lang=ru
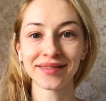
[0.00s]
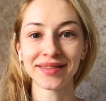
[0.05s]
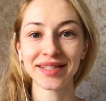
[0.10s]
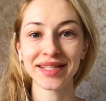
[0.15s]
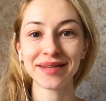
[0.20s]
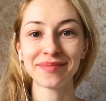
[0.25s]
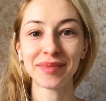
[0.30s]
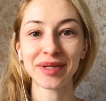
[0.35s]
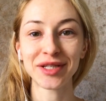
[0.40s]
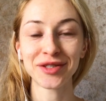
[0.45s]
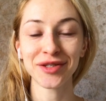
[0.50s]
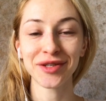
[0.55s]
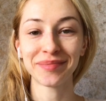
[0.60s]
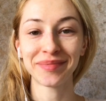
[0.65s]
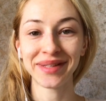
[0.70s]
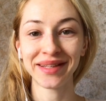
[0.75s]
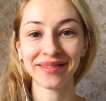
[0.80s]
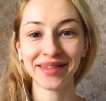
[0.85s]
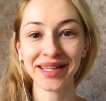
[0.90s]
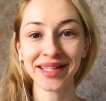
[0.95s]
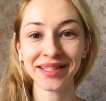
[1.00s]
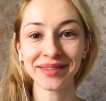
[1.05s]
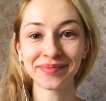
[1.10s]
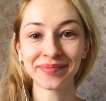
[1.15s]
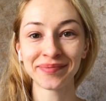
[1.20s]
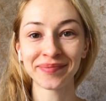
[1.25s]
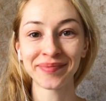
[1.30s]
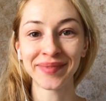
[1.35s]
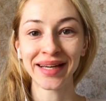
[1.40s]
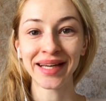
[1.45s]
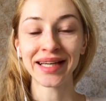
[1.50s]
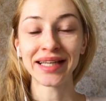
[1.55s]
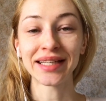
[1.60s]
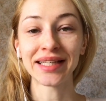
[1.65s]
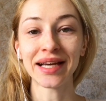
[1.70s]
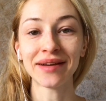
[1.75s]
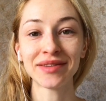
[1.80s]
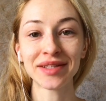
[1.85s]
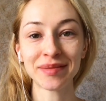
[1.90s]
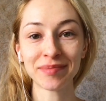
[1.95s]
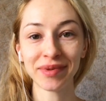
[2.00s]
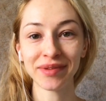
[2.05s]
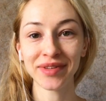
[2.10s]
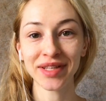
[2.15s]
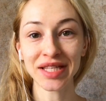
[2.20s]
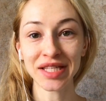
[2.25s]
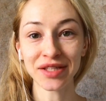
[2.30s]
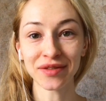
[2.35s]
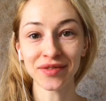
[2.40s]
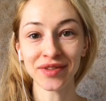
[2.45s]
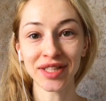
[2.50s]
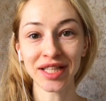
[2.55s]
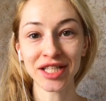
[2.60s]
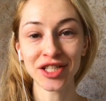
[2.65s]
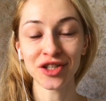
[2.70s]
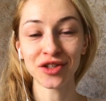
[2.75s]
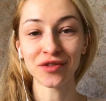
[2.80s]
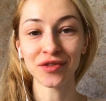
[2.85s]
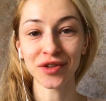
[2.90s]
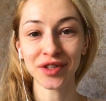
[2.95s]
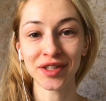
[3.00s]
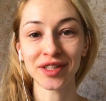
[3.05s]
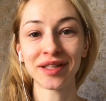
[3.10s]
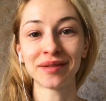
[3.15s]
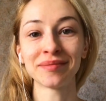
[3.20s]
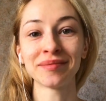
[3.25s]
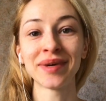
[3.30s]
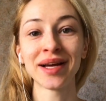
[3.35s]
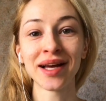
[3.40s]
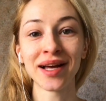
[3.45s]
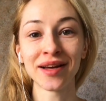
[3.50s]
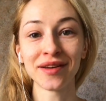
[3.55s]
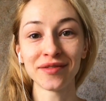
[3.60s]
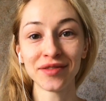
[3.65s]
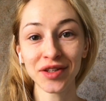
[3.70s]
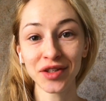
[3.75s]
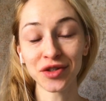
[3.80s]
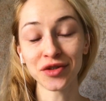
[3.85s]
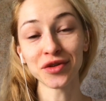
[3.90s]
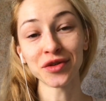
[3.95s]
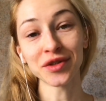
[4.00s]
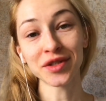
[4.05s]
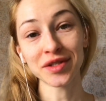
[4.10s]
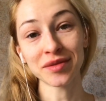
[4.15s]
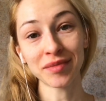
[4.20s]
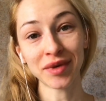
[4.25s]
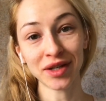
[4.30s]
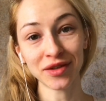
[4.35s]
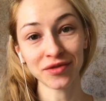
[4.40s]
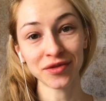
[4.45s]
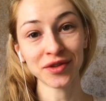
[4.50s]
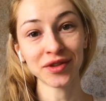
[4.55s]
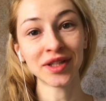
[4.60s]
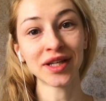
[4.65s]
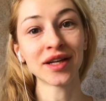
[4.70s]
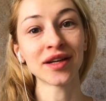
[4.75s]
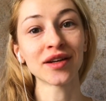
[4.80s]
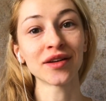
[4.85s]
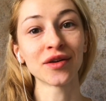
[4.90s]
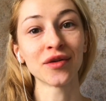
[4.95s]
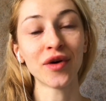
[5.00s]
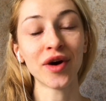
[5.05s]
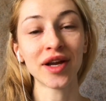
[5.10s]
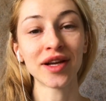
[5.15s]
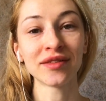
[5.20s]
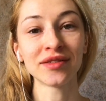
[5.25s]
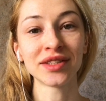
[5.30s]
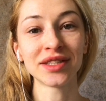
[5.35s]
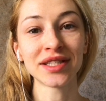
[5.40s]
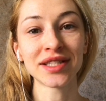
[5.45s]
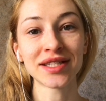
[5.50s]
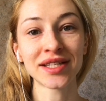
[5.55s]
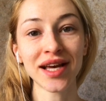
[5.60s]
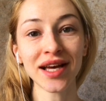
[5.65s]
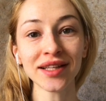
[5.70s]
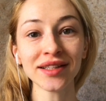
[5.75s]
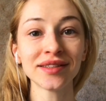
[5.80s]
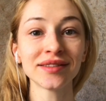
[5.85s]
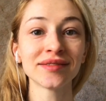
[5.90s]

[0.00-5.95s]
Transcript: Всем большой привет! Я вас приветствую на четвертом видео с марафона Гуара Витисян,